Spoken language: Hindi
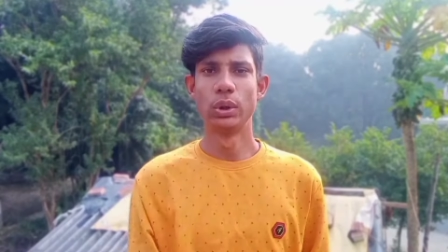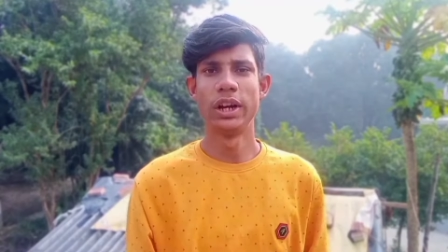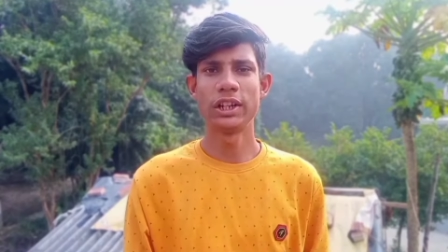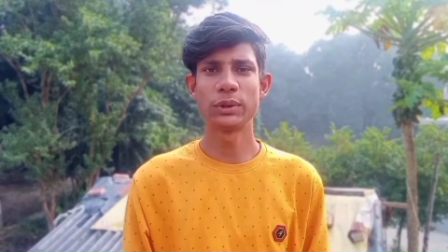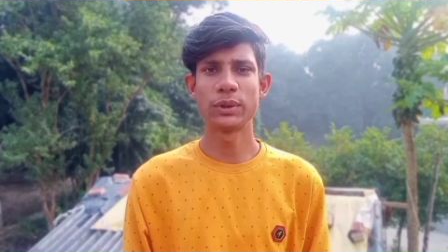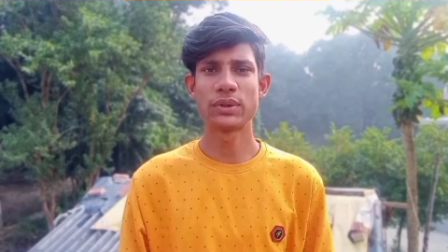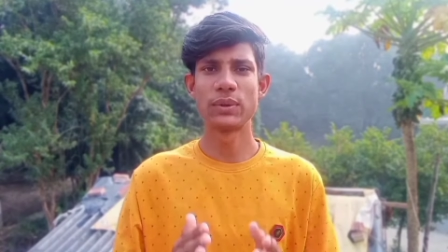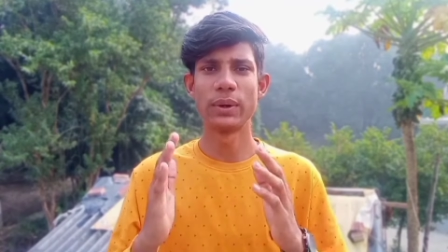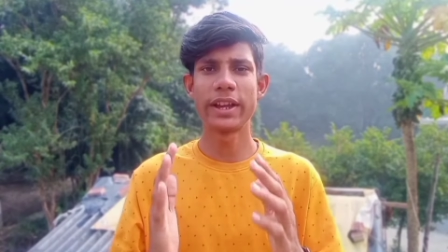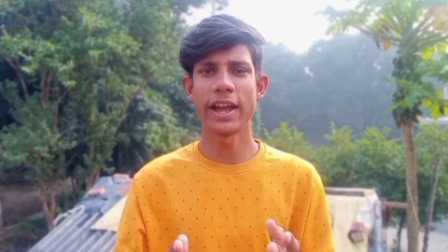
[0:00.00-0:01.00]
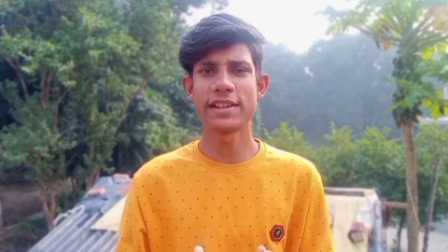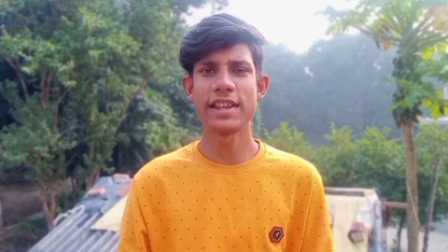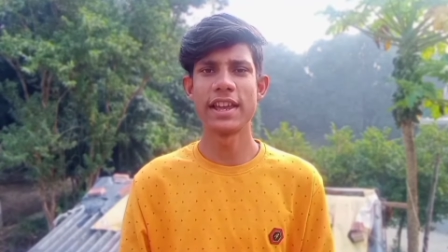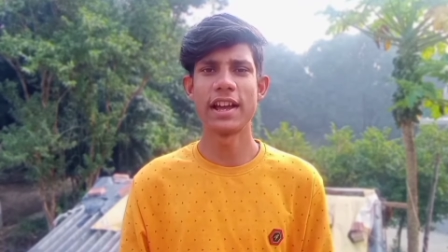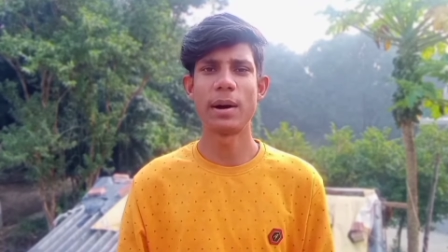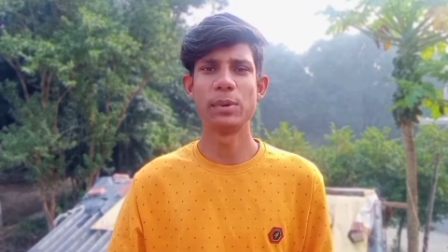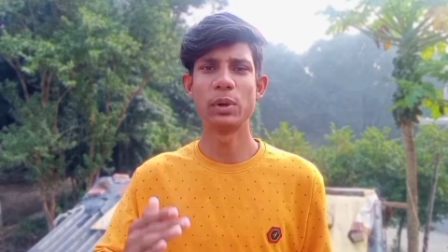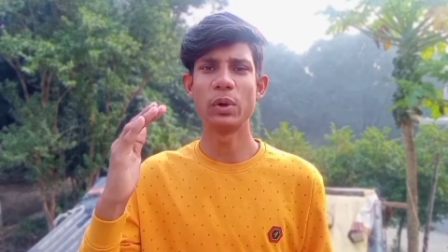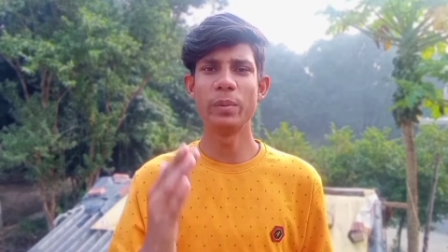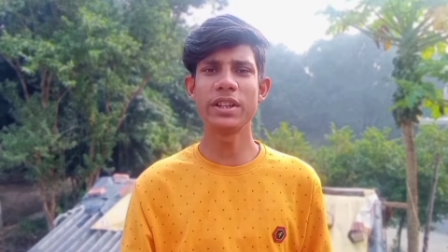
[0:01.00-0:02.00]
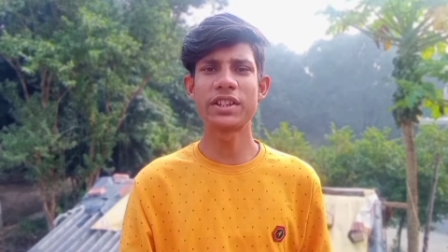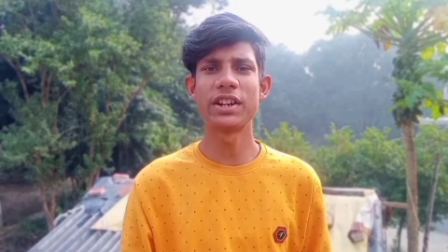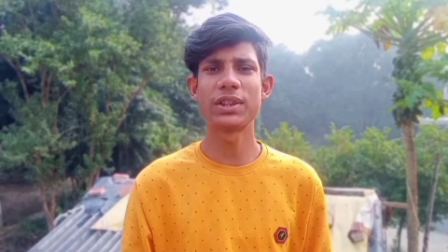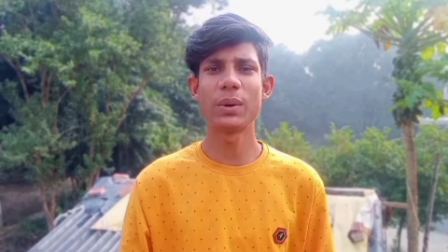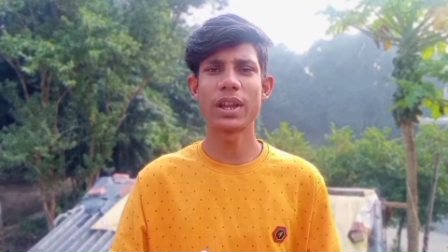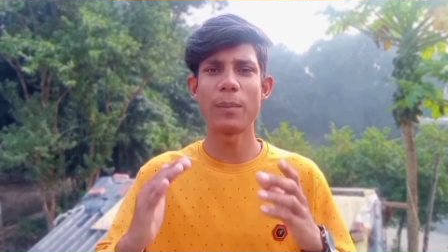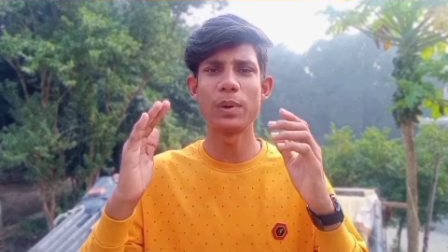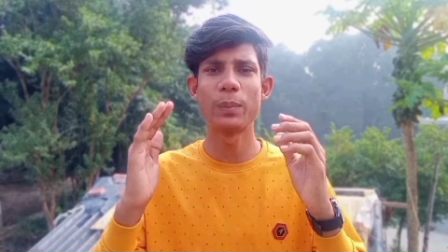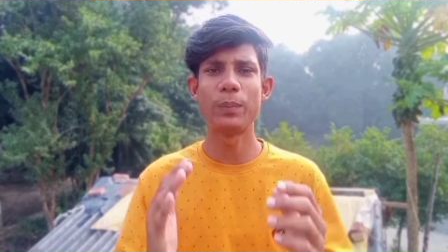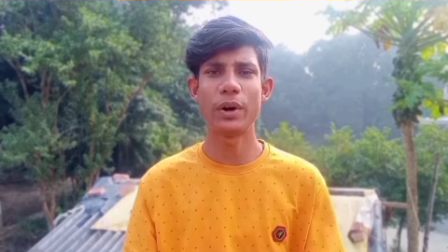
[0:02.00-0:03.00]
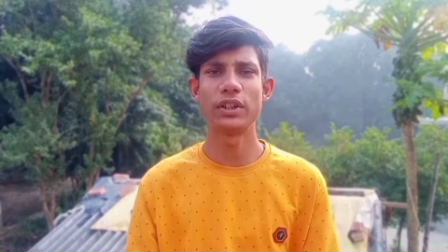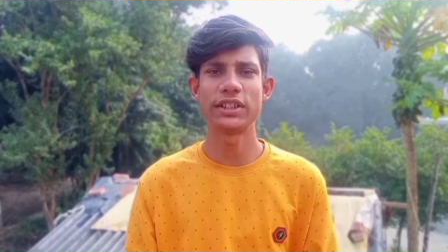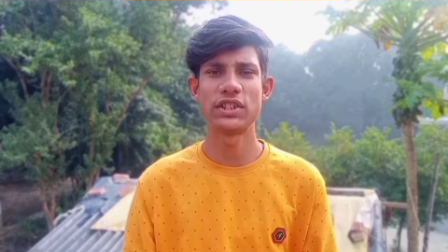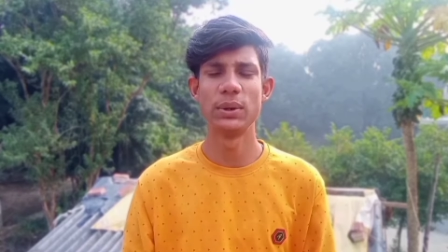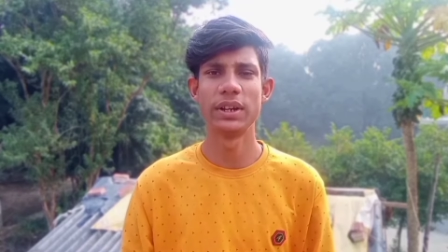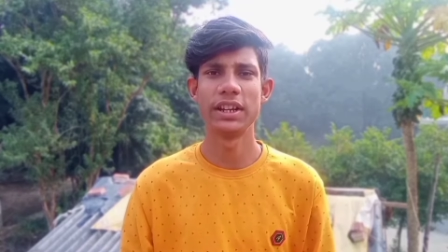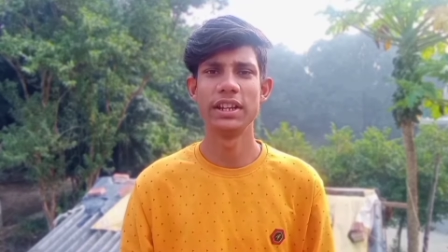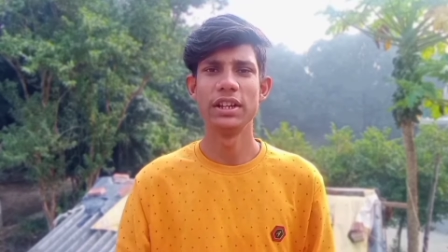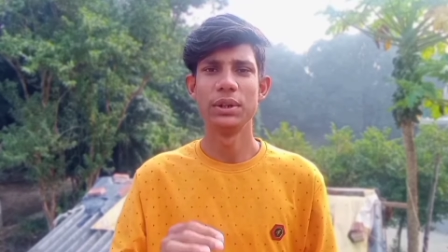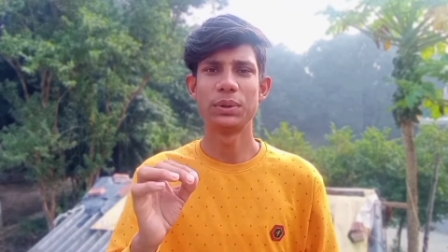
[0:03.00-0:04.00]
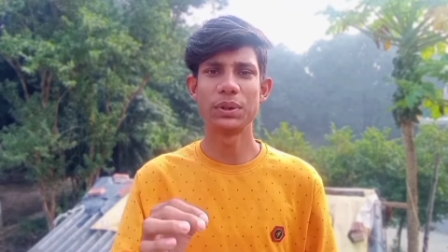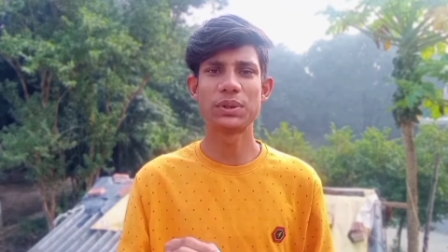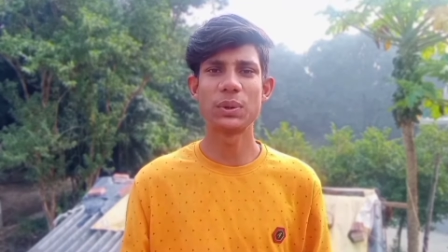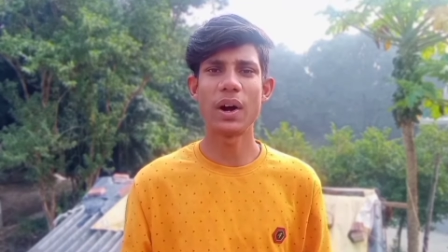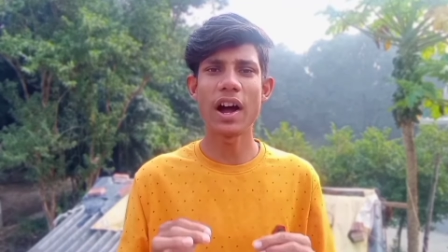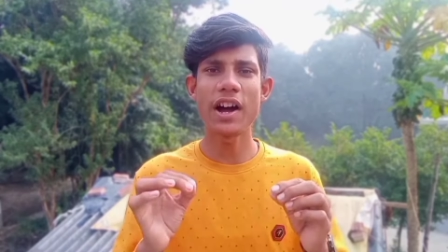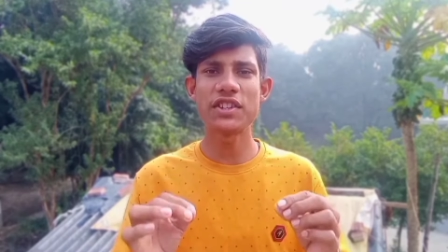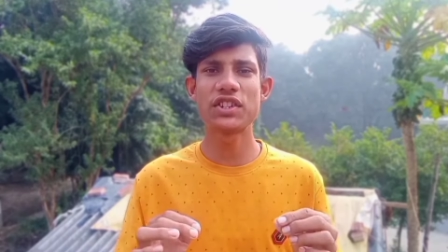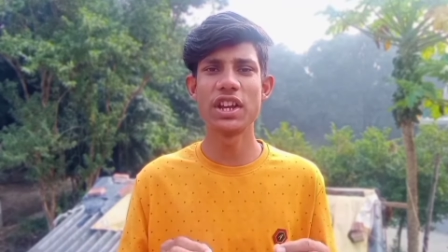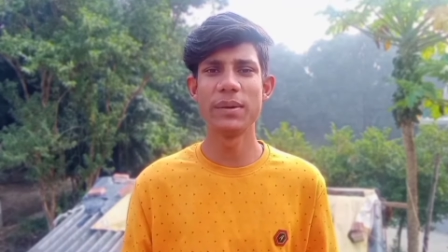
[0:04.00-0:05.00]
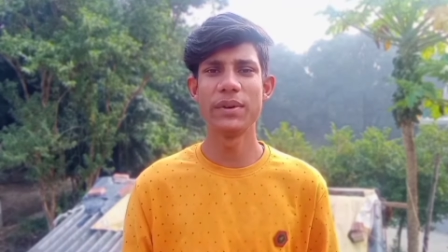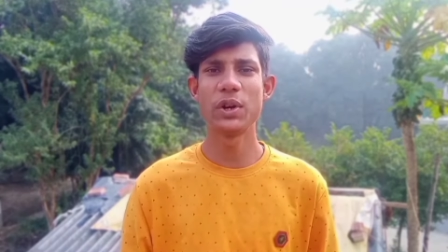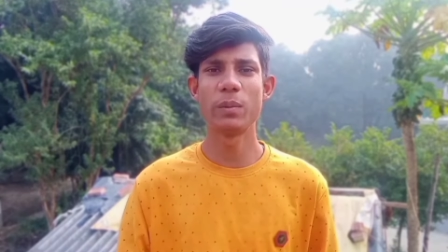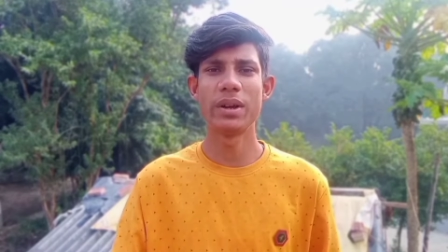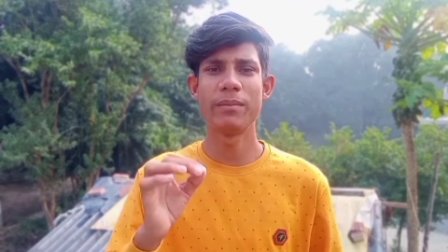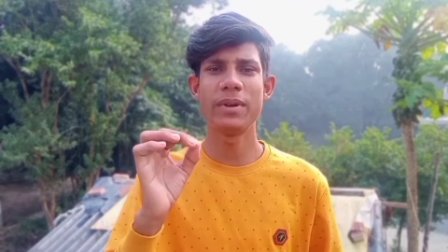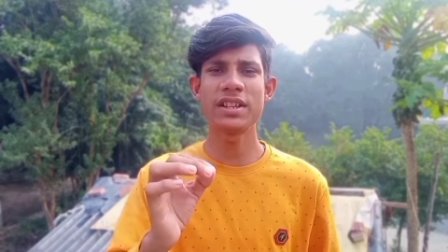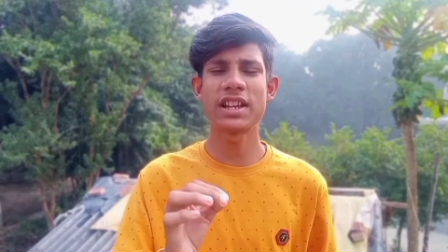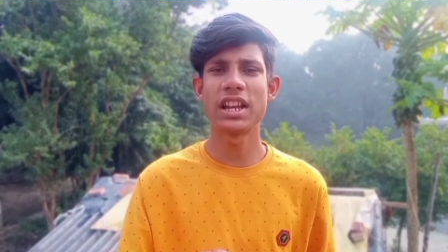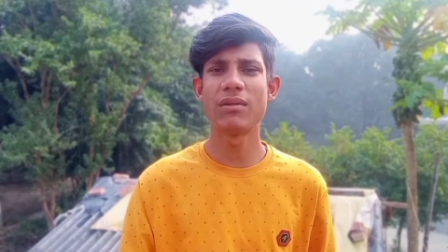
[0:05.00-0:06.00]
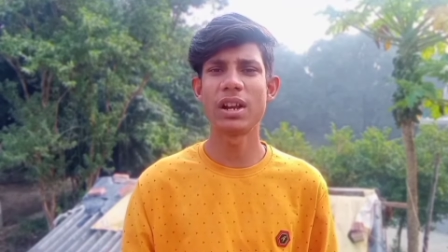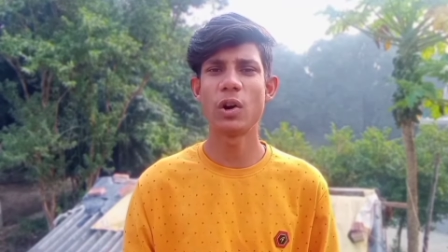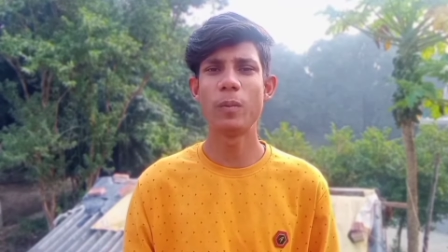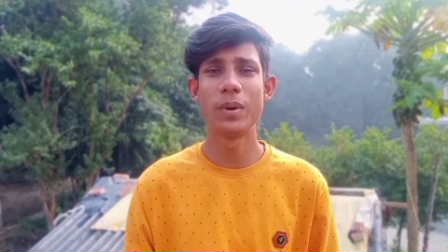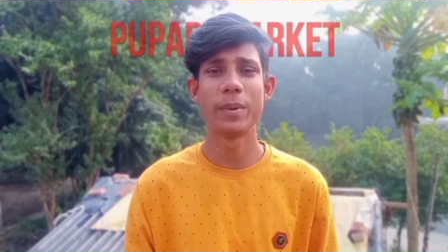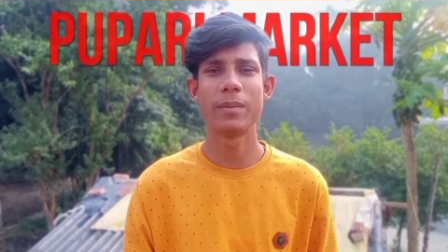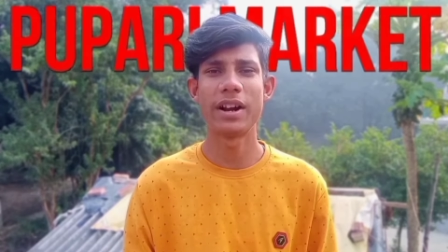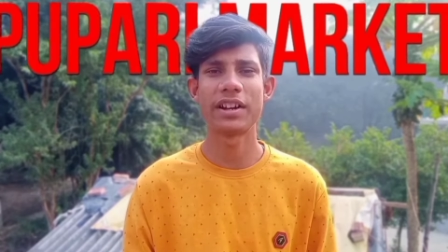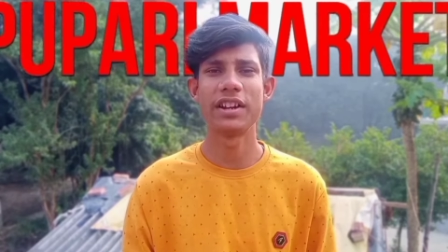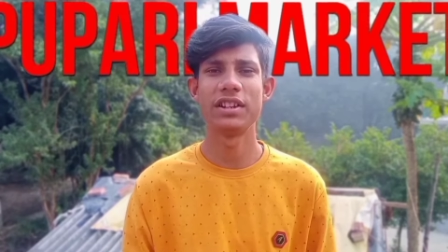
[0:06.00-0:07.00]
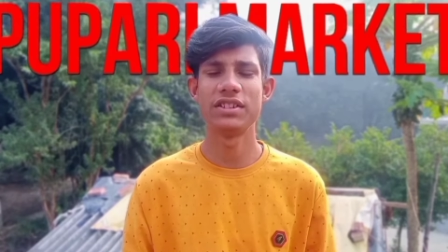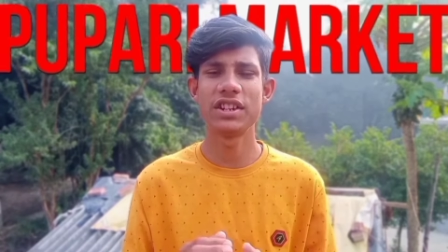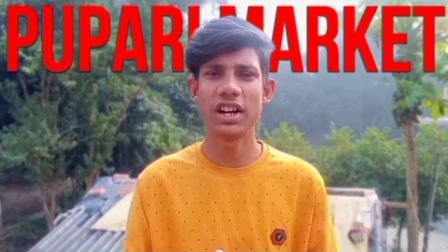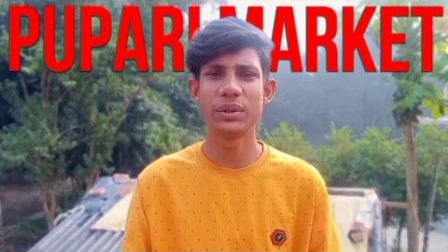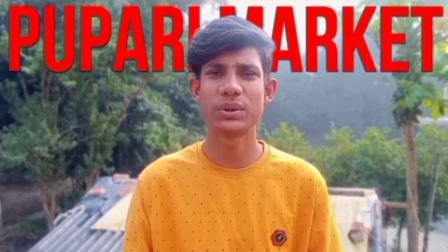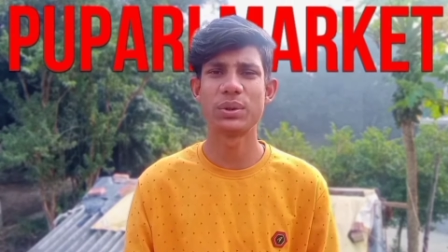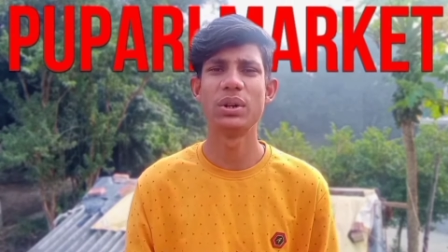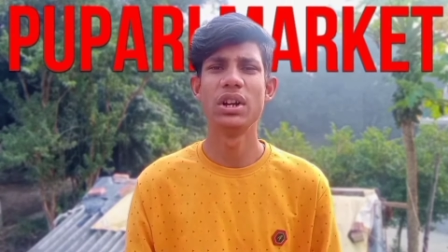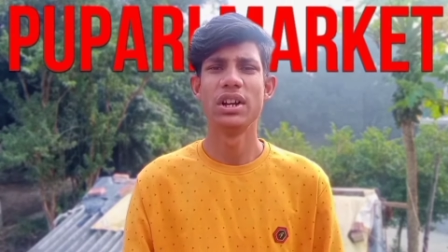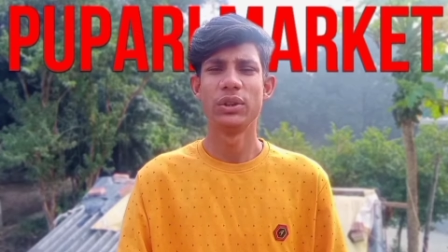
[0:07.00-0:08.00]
तो हेलो दोस्तों कैसे हैं आप लोग उम्मीद करता हूं कि आप लोग बहुत अच्छे होंगे तो दोस्तों आज के इन वीडियो में मैं जाने वाला हूँ पुपरी मार्केट जी हाँ दोस्तों